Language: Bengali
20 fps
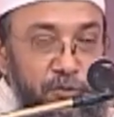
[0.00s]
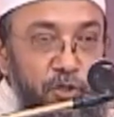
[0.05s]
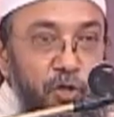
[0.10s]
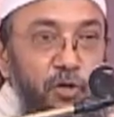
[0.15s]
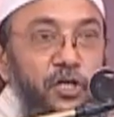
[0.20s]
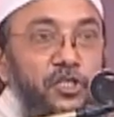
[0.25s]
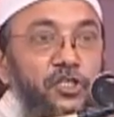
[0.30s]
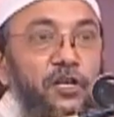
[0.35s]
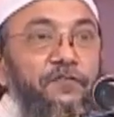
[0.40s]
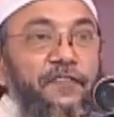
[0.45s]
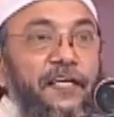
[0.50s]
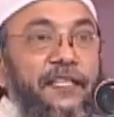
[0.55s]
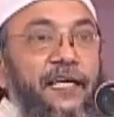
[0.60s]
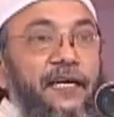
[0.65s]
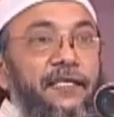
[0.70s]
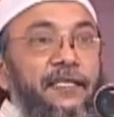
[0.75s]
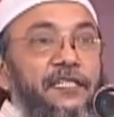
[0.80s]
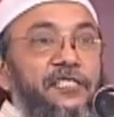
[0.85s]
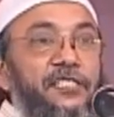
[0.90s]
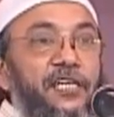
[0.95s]
দরকার
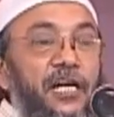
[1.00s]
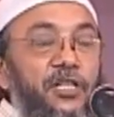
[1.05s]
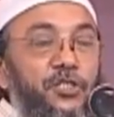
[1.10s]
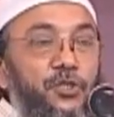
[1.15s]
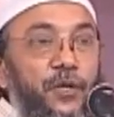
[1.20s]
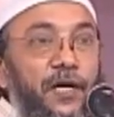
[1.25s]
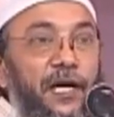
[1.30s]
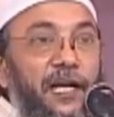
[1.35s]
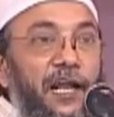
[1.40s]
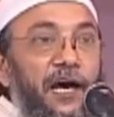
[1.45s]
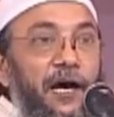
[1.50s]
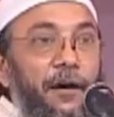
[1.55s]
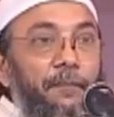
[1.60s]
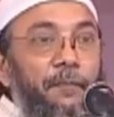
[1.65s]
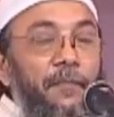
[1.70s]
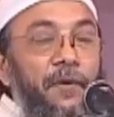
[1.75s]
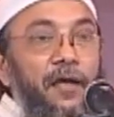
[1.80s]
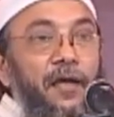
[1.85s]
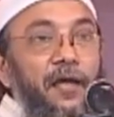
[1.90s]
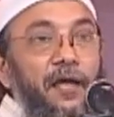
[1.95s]
সপ্তাহে একদিন চার্চও গেলাম
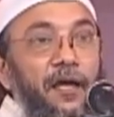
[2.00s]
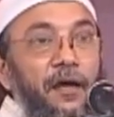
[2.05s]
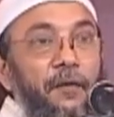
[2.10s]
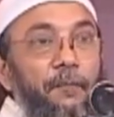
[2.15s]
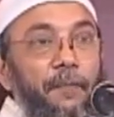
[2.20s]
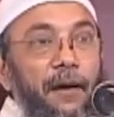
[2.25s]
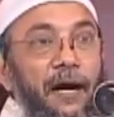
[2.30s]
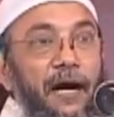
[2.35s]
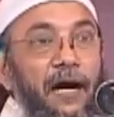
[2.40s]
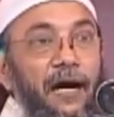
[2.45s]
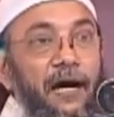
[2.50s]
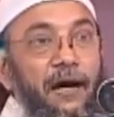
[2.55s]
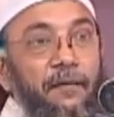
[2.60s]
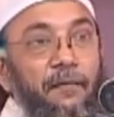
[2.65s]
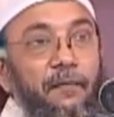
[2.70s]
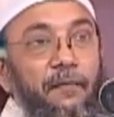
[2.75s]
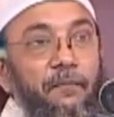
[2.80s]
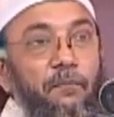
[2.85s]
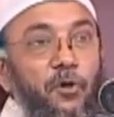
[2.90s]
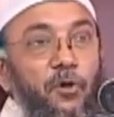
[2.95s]
বা
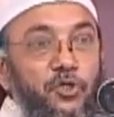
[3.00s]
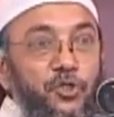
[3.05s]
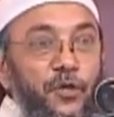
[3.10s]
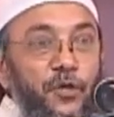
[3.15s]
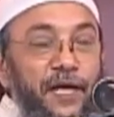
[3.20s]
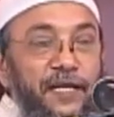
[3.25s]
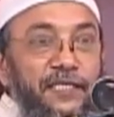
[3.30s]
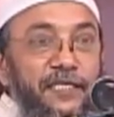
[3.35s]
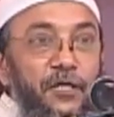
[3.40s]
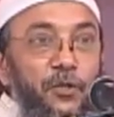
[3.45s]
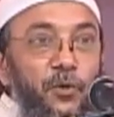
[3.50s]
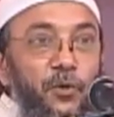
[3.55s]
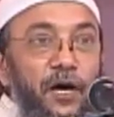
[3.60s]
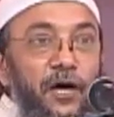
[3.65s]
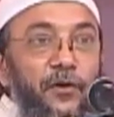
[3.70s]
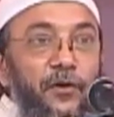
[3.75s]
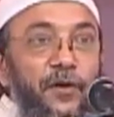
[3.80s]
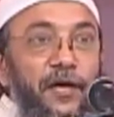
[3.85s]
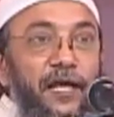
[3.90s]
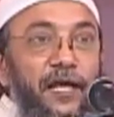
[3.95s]
বছরে একদিন কোনো
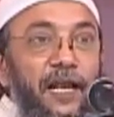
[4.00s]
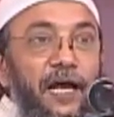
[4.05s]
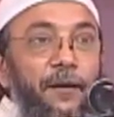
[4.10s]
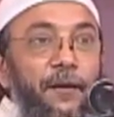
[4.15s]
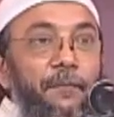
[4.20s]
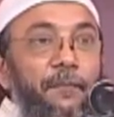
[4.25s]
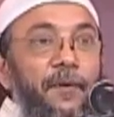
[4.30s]
গেলাম